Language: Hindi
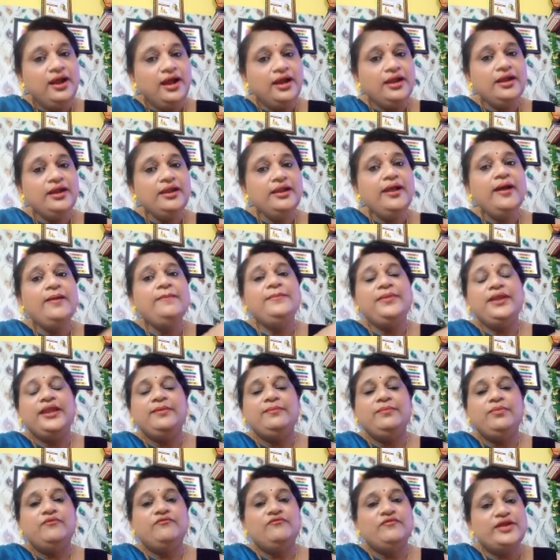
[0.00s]
अगर आप
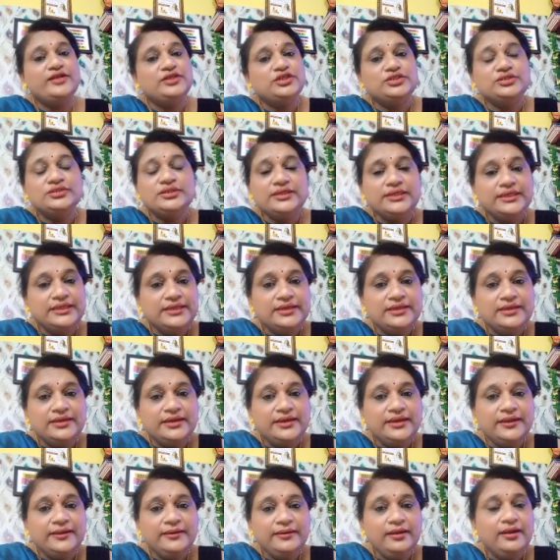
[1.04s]
एक प्रोफेशनल हीलर
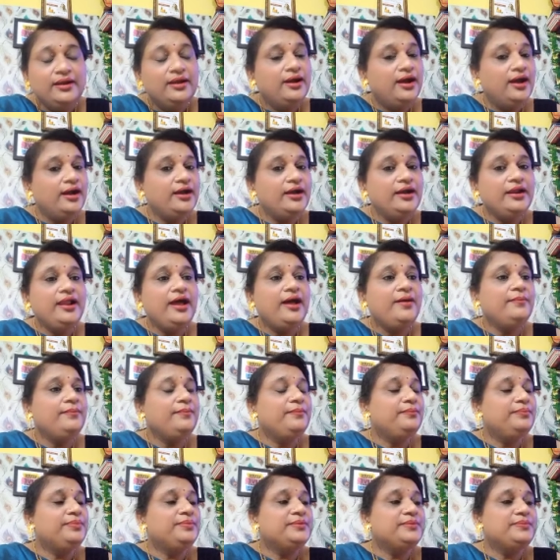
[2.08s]
हैं अगर आप
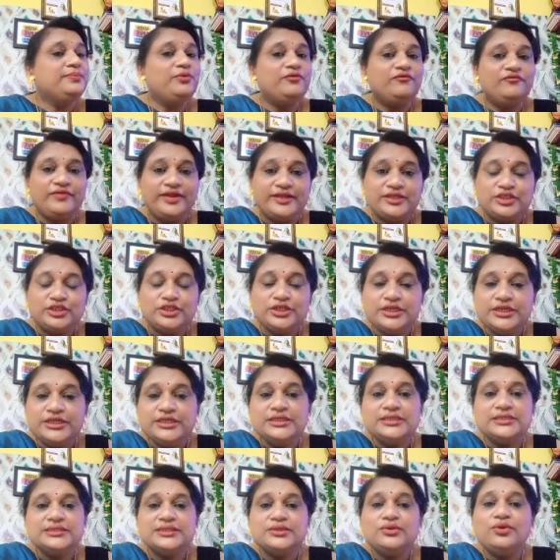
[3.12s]
प्रोफेशनली
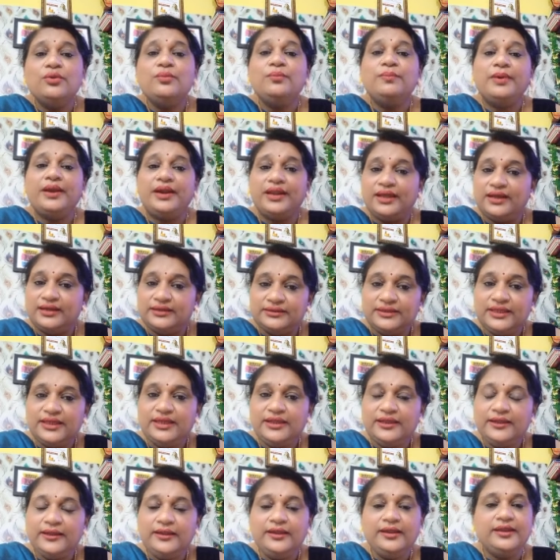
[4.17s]
किसी को पढ़ाते
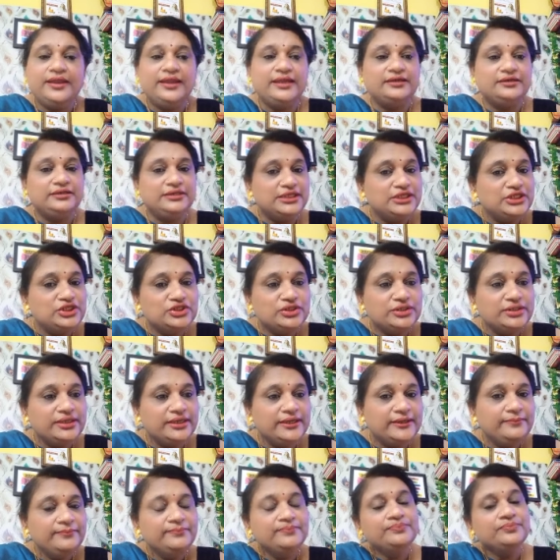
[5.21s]
हैं एक टीचर
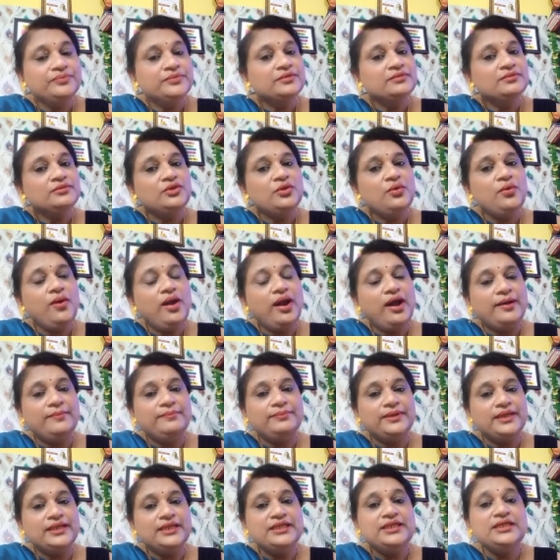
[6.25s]
हैं तो
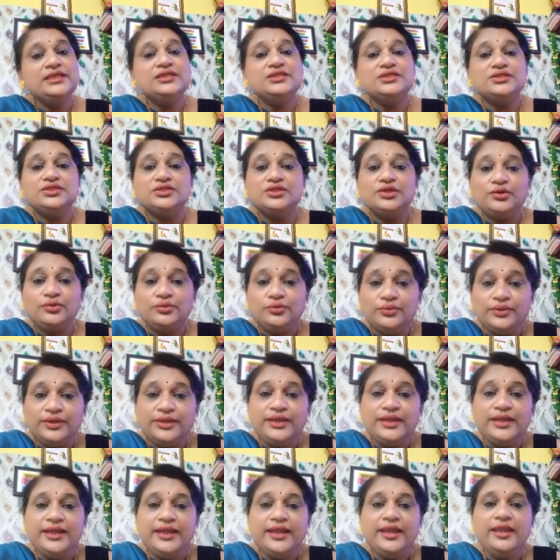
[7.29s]
आपके लिए
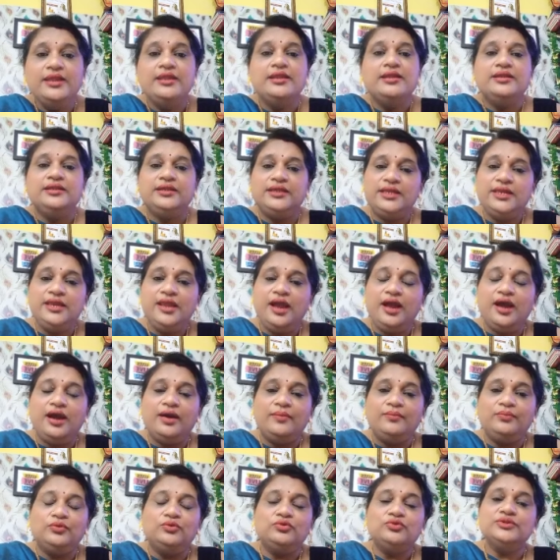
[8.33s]
ज़रूरी है कि
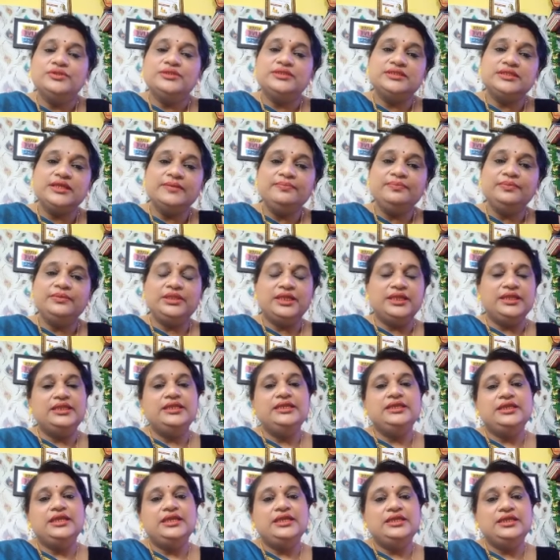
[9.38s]
आपको सब
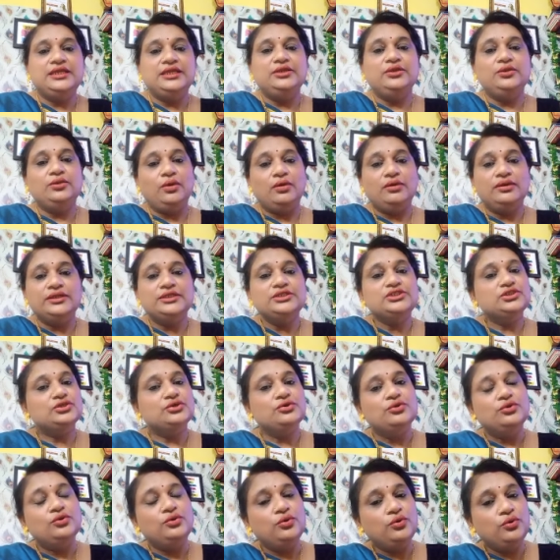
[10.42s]
तरीके की नॉलेज
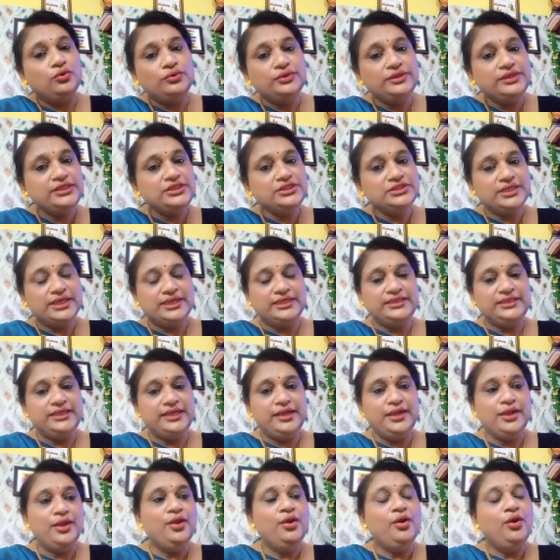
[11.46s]
होनी चाहिए